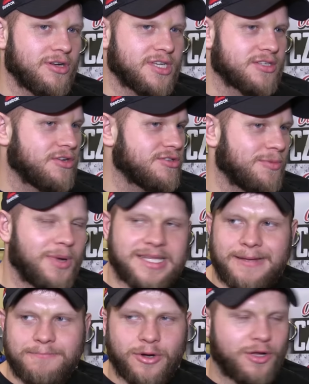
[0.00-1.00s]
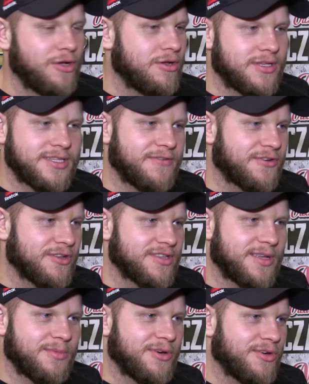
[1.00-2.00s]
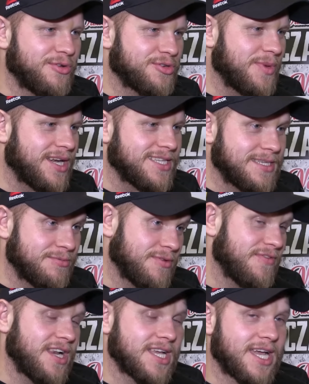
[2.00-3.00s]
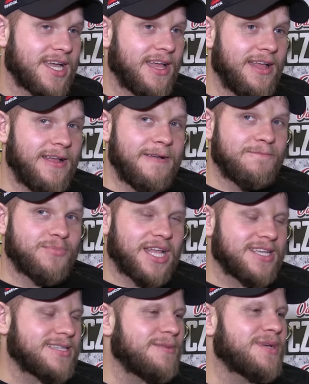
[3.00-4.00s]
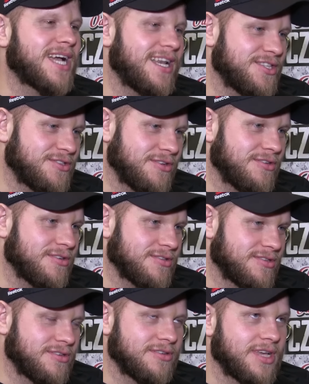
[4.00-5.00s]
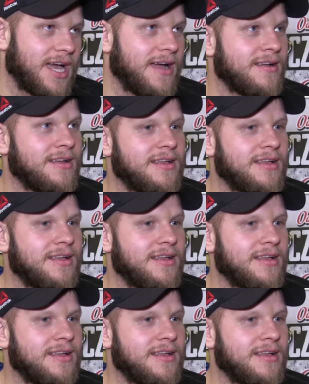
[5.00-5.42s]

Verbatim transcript: chociaż on to ma tempo zawrotne, bo już ma następną walkę na tej samej gali co, co ja.